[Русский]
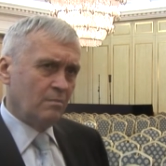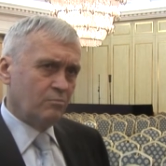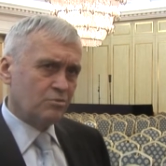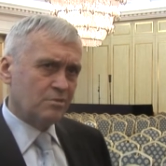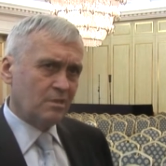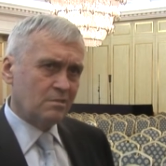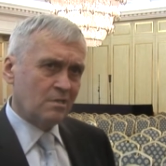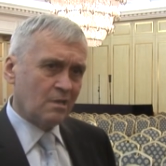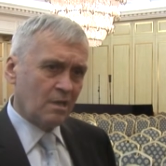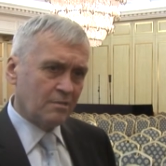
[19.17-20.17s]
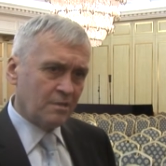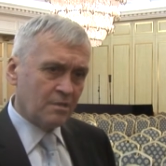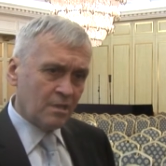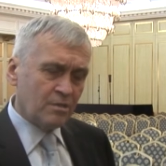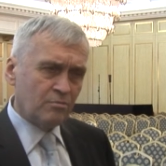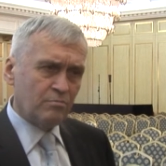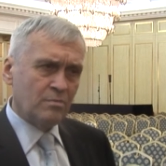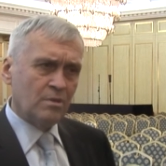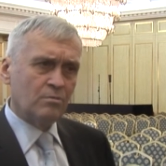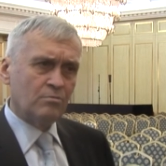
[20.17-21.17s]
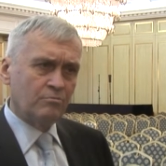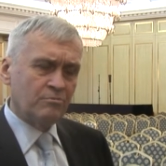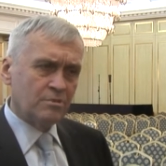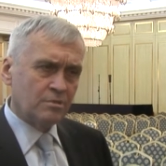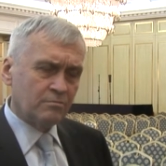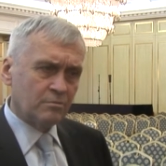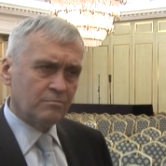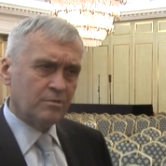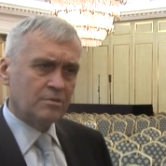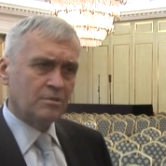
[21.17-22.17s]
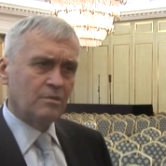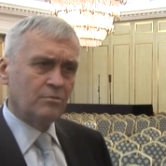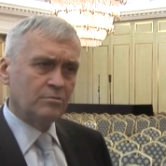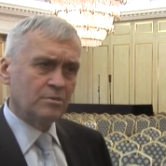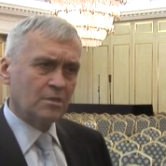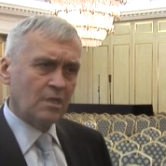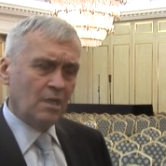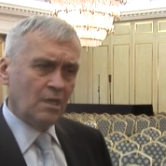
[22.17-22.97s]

пустота, когда я не умею увидеть вот в этих людях